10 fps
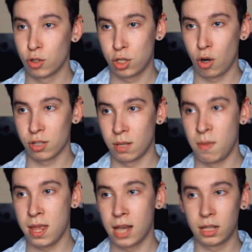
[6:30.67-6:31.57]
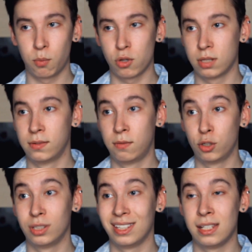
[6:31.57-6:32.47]
Вот серьезно, меня это просто
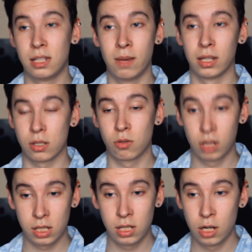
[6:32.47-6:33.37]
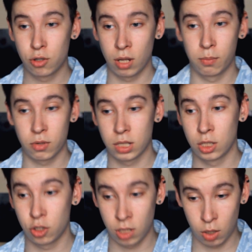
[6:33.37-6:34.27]
выводит из себя настолько сильно, что я просто
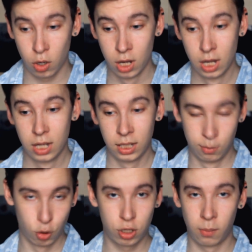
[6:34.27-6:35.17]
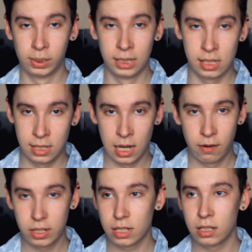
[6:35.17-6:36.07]
начинаю немножко подистеривать.